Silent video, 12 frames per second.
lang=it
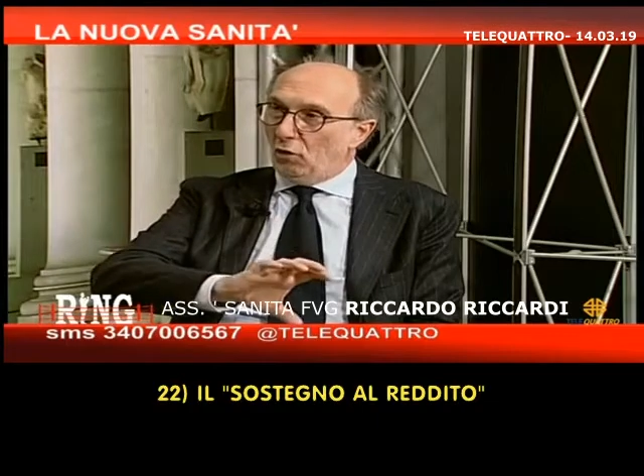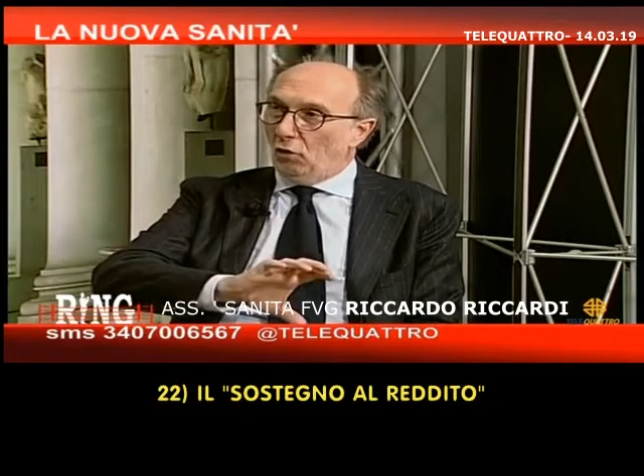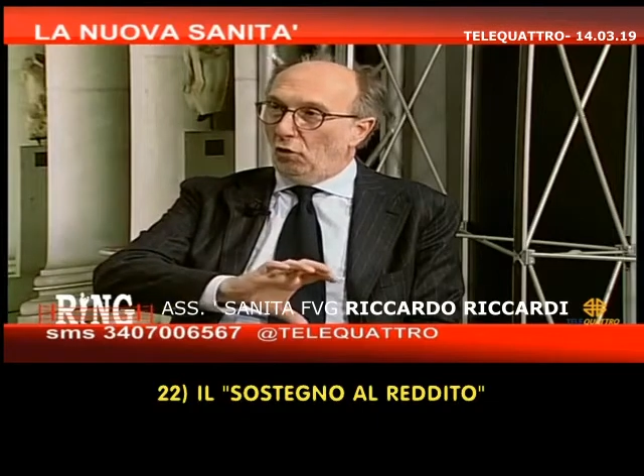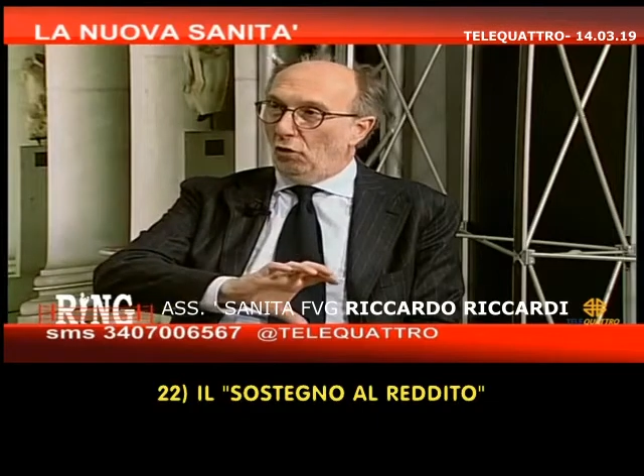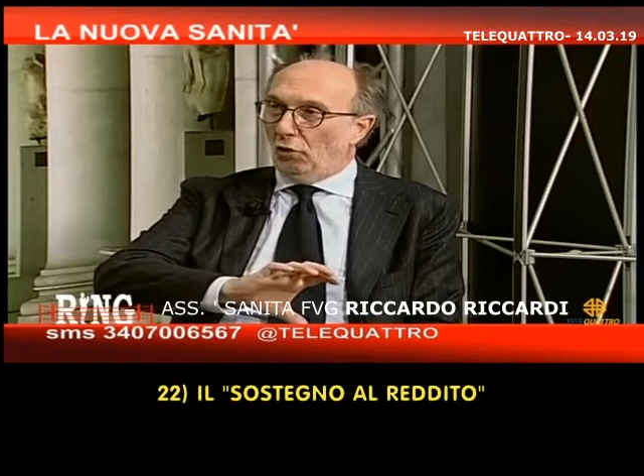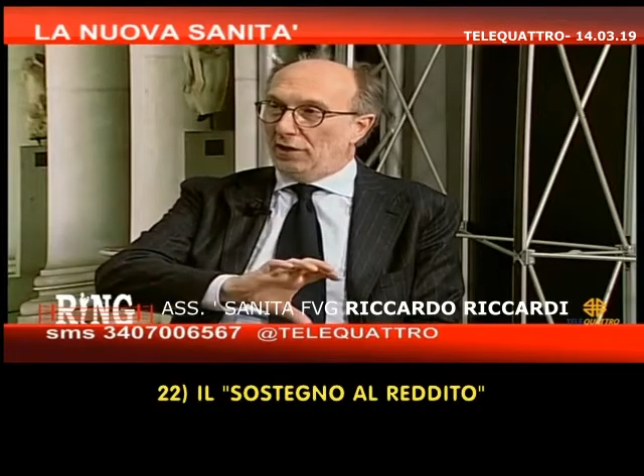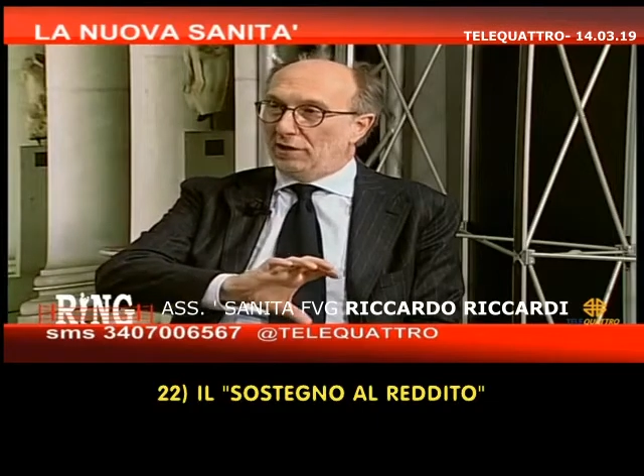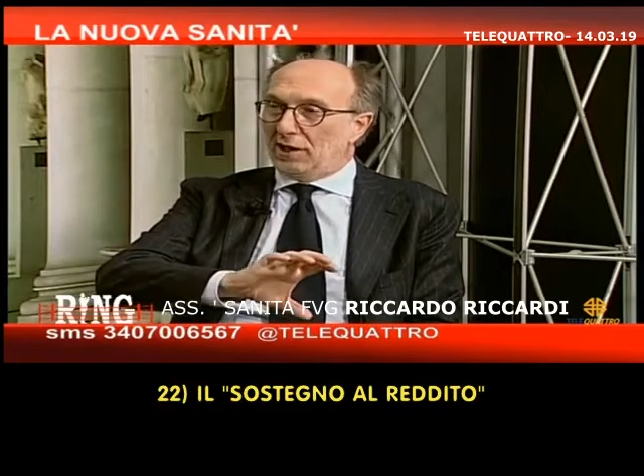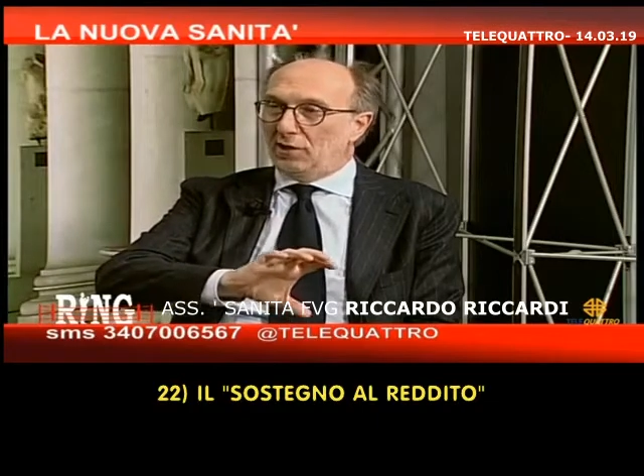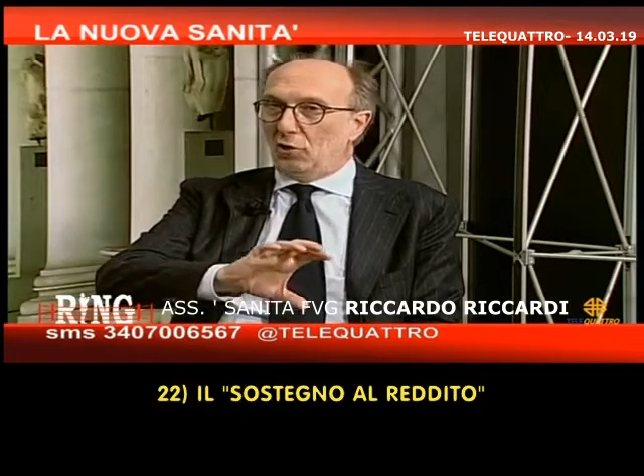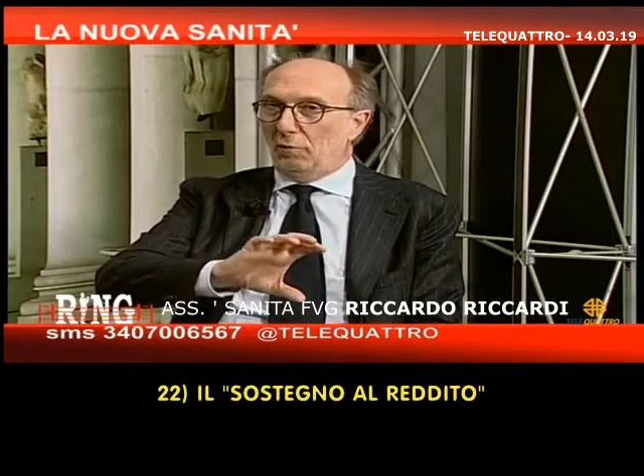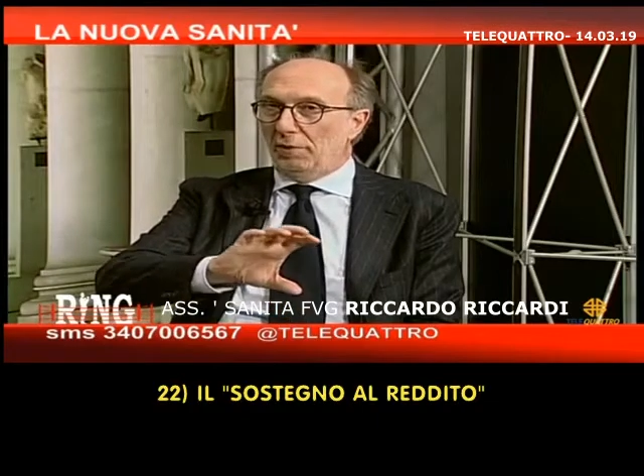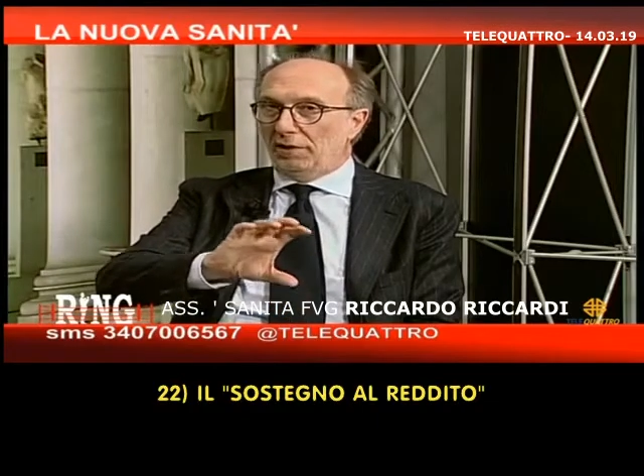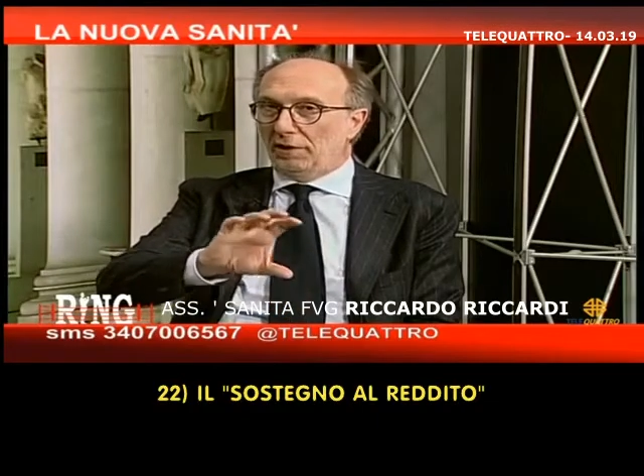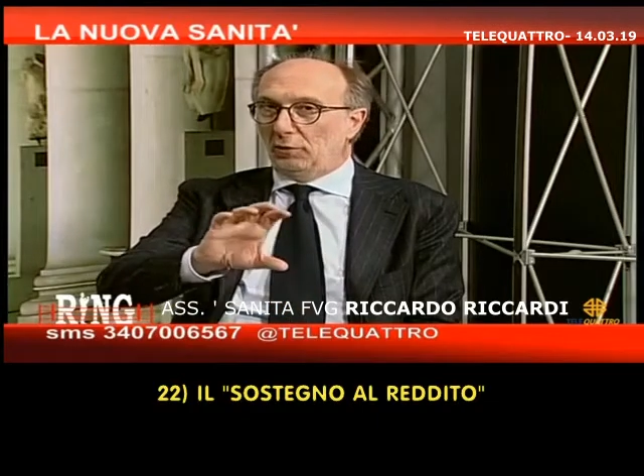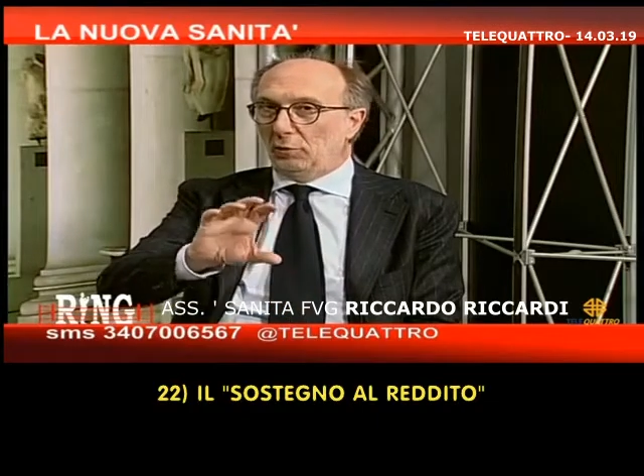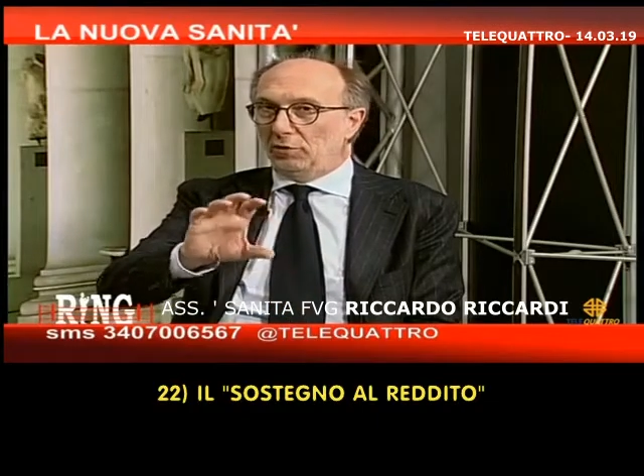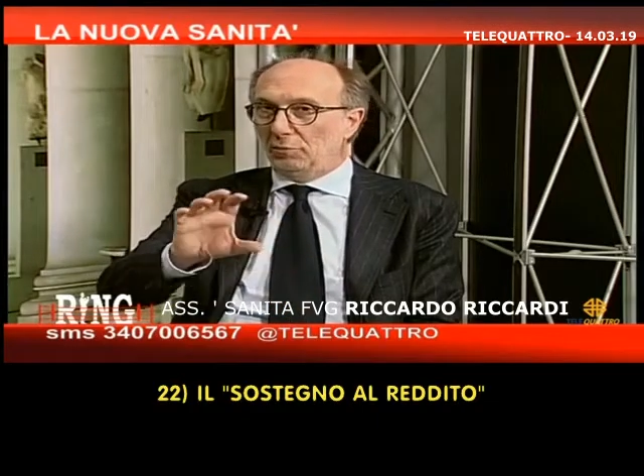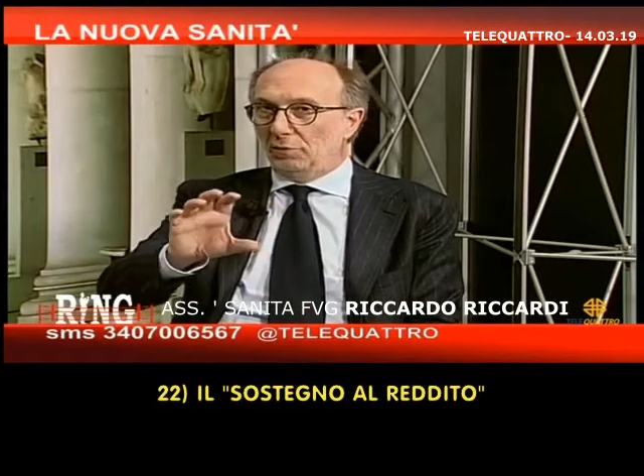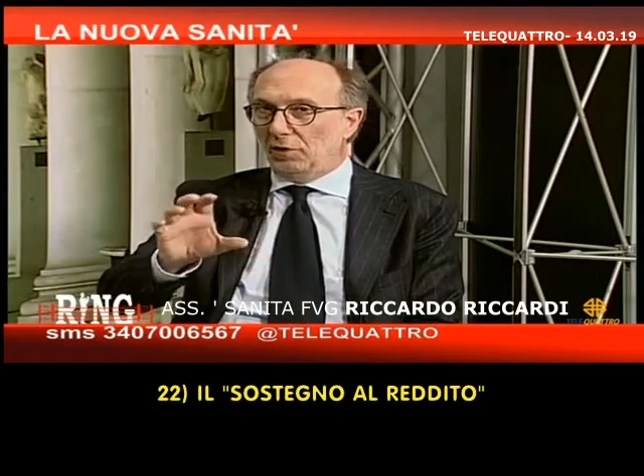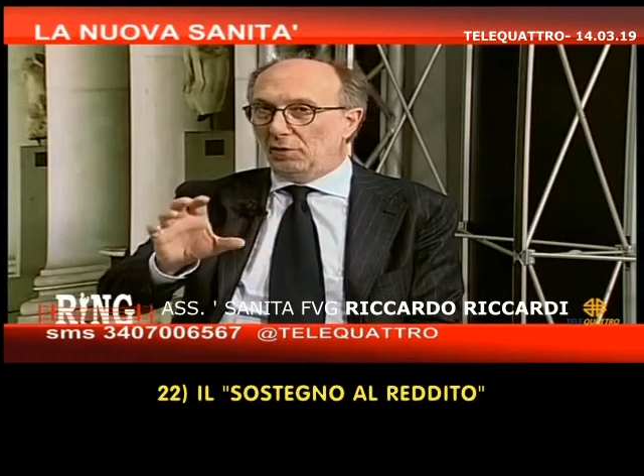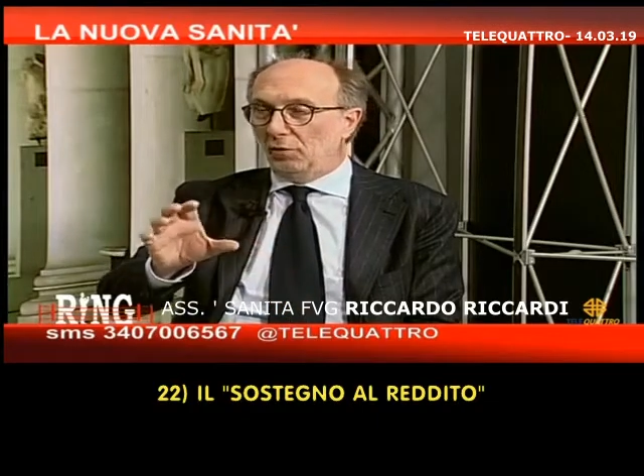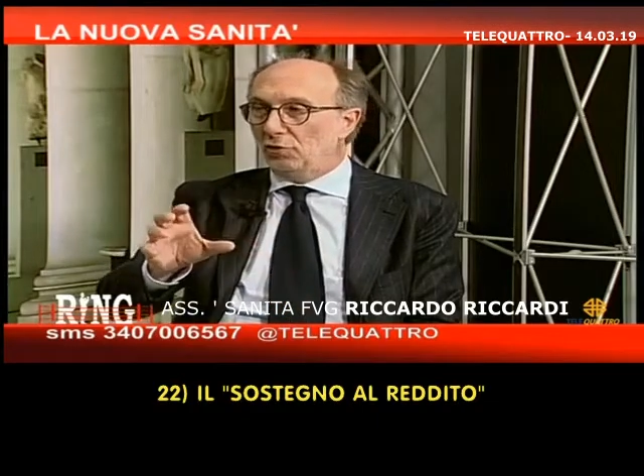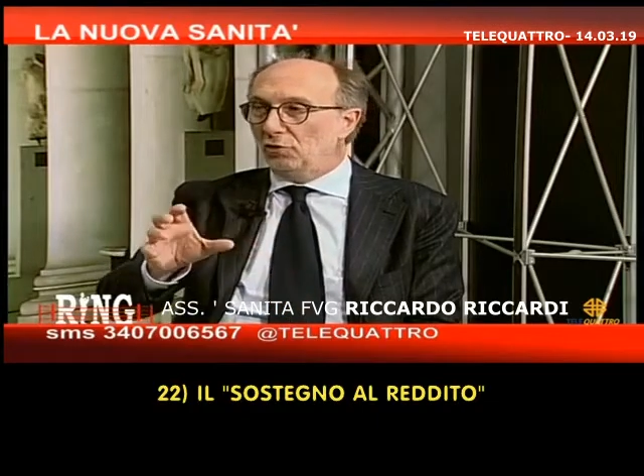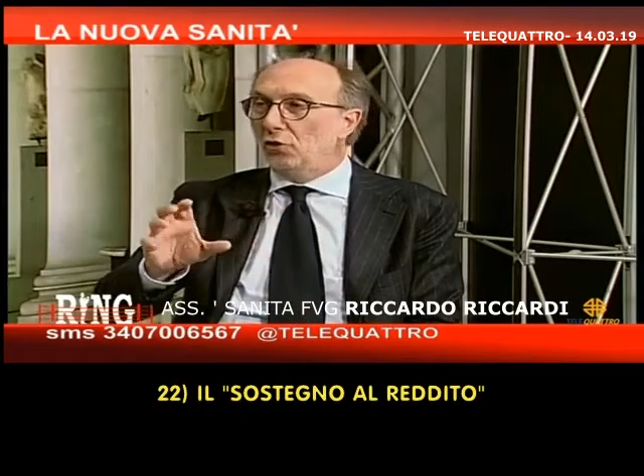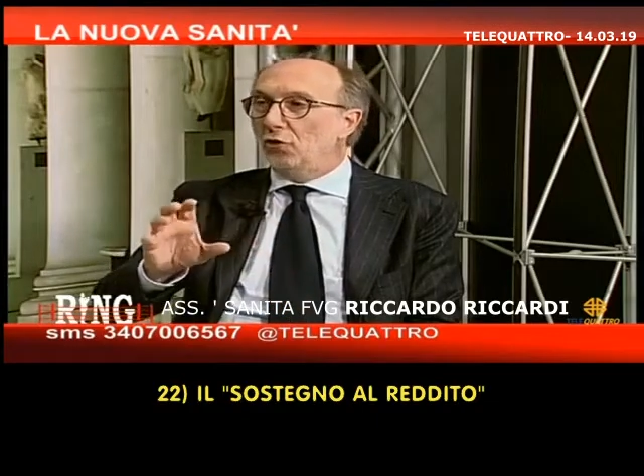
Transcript: coloro che stanno completando questo percorso